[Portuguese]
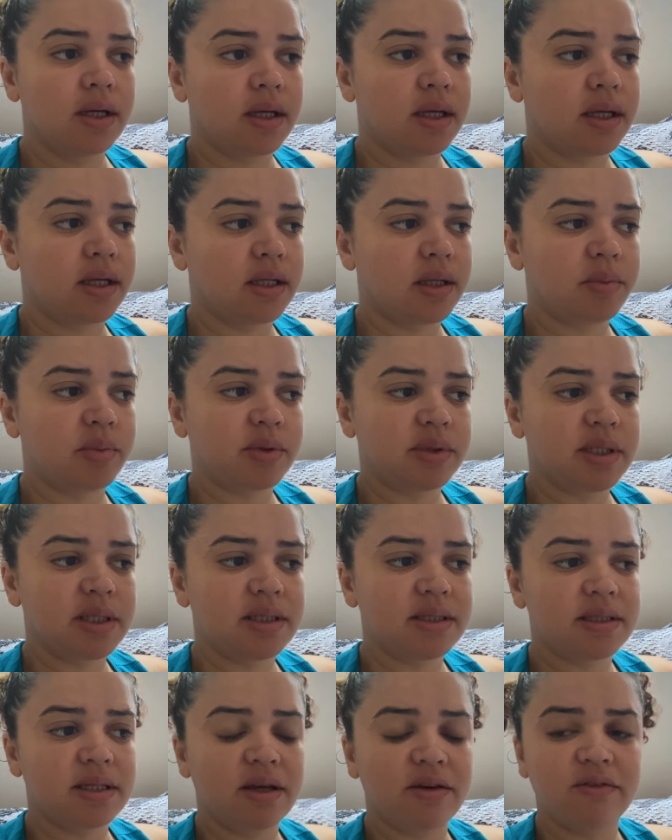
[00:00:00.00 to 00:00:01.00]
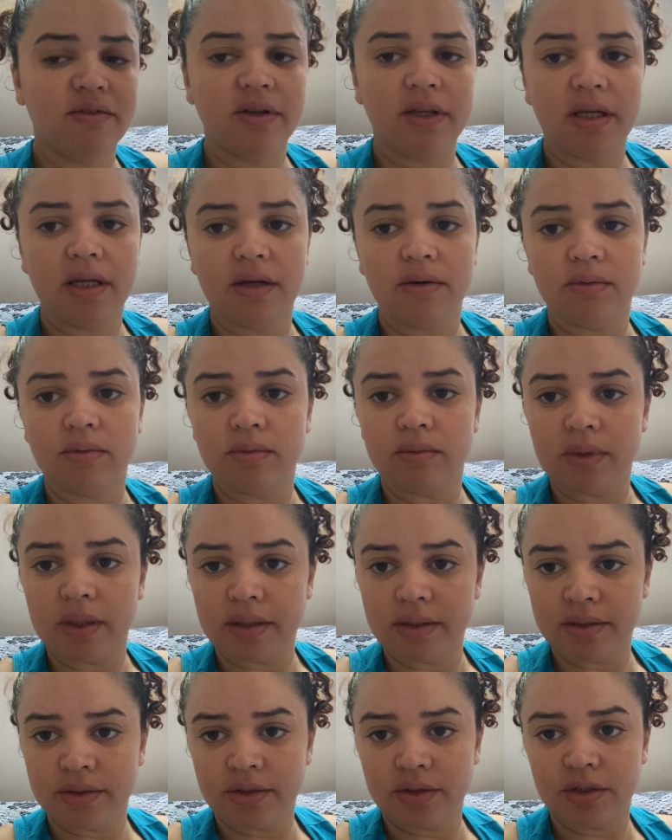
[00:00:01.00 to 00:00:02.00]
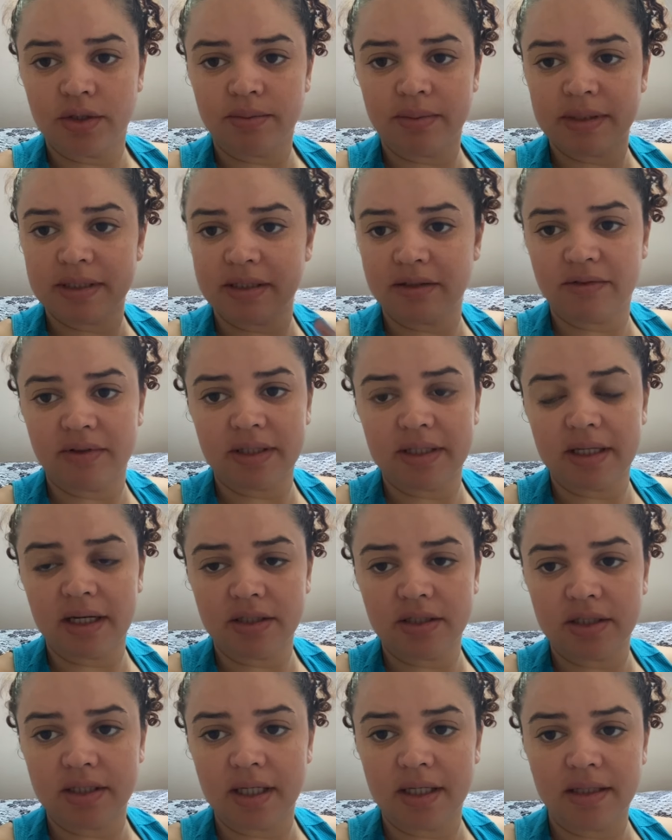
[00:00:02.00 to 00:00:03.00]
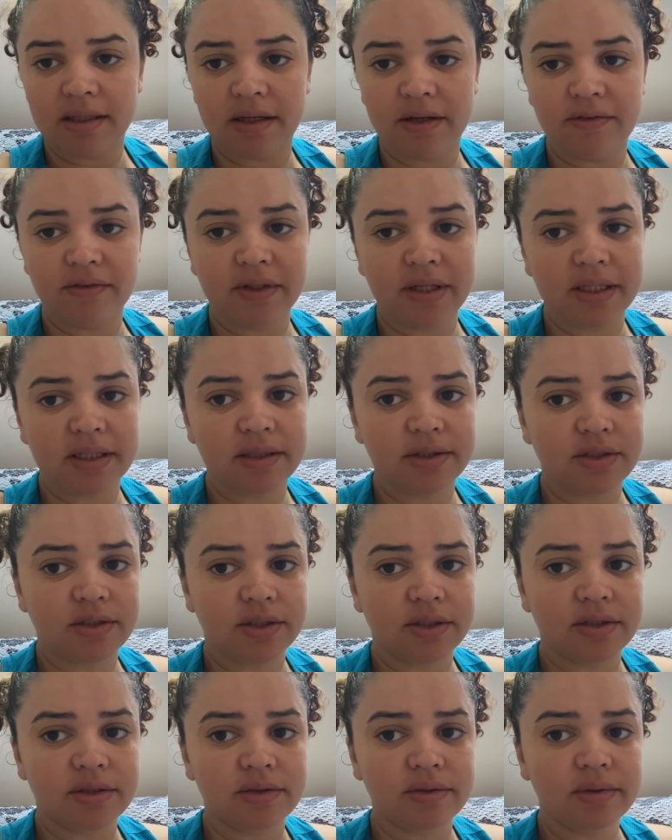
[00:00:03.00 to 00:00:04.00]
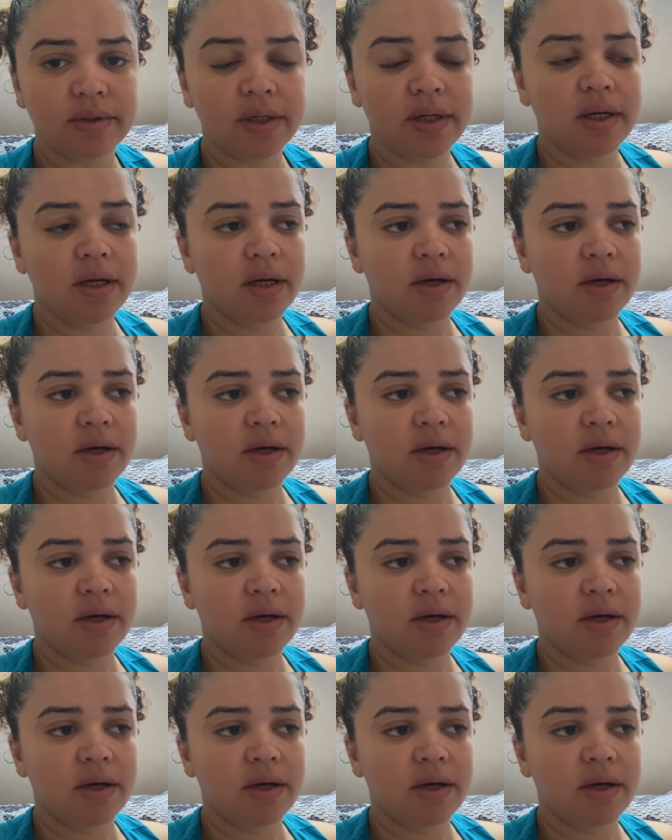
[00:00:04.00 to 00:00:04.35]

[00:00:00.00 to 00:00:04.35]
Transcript: que depois eles serviriam um lanche, mas na verdade nem teve nada disso.